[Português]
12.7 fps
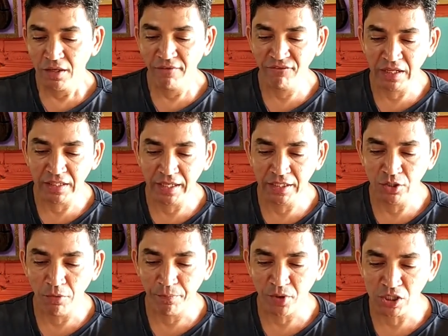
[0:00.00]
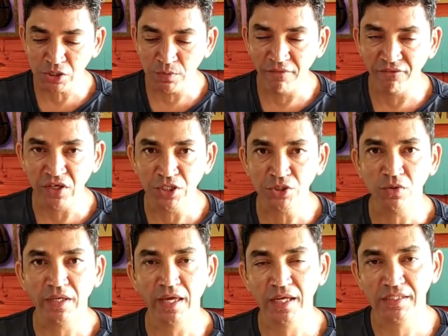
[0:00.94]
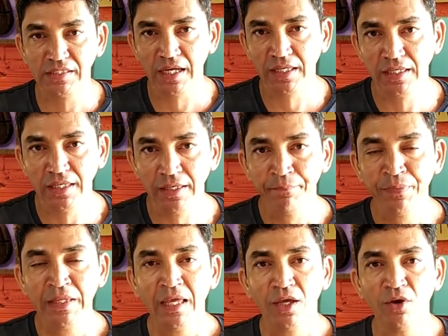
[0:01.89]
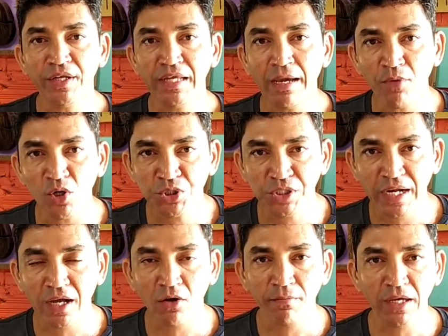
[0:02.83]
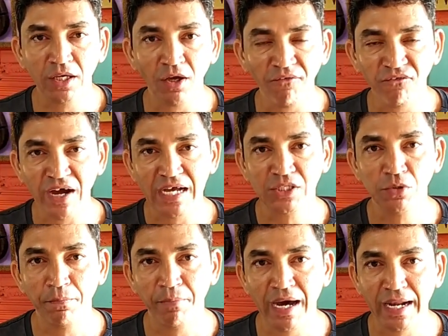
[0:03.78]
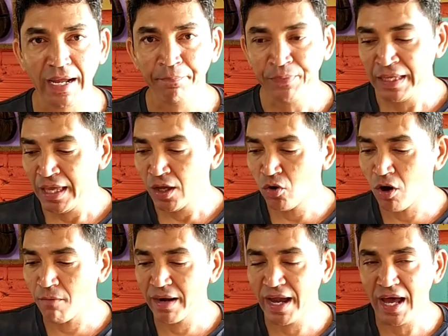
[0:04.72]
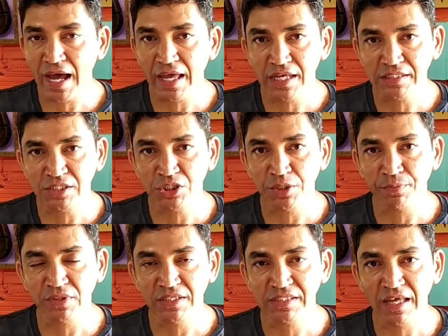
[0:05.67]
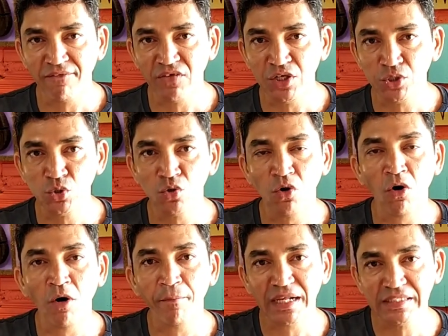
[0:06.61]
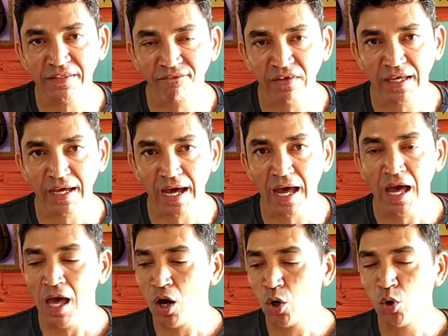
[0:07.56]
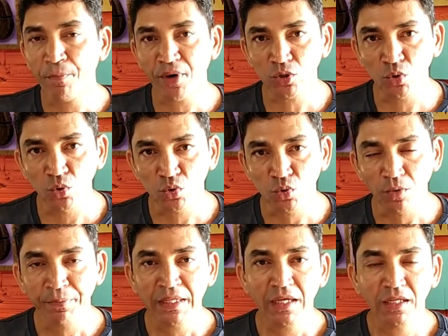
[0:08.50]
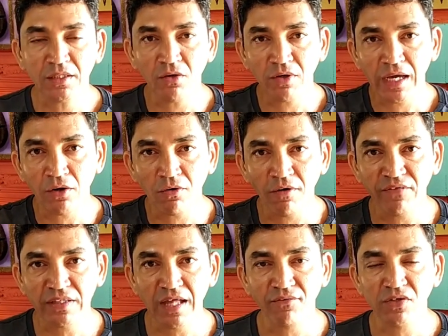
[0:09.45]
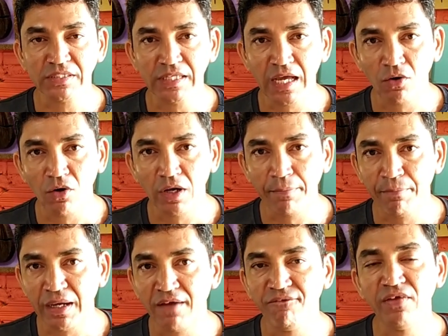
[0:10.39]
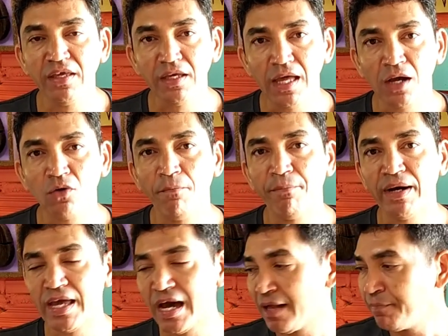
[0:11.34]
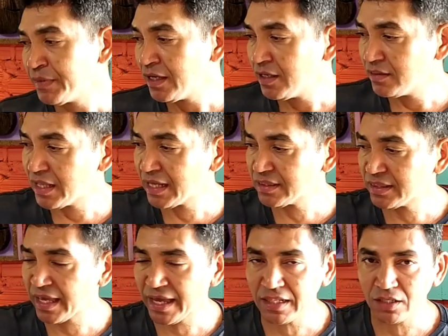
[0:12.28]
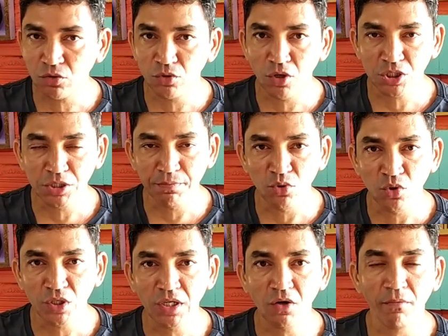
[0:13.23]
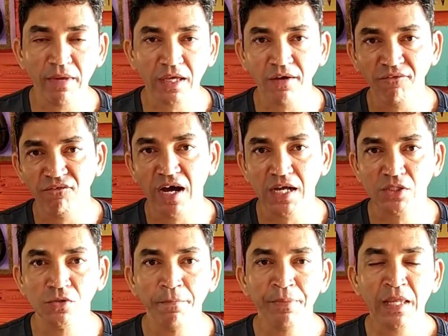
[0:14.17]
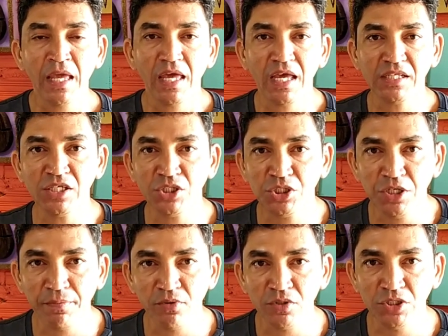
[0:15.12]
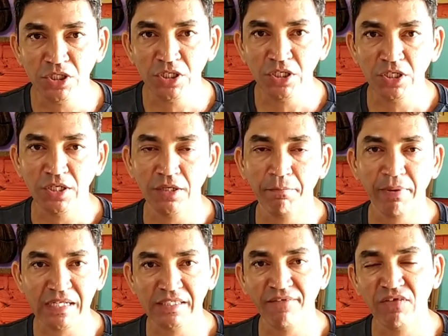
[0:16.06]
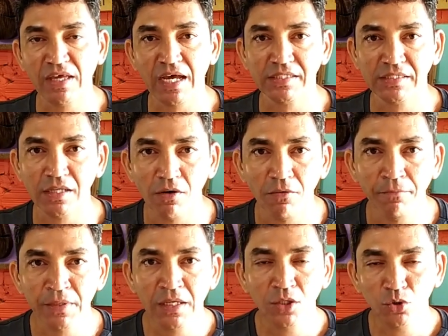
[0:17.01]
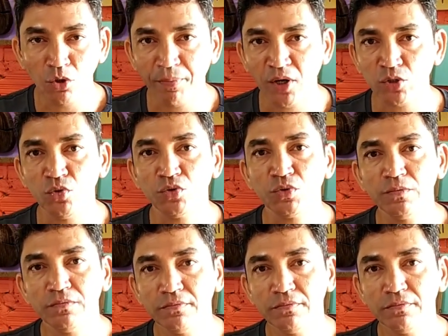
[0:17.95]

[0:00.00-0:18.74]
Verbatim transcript: eu falei que o próximo vídeo, que é esse aqui, eu iria mostrar como é que eu faço para cobrar esse tipo de serviço ou precificar o produto. Então eu quero convidar você agora para vir acompanhar na tela do notebook como é que eu faço esse tipo de precificação no produto.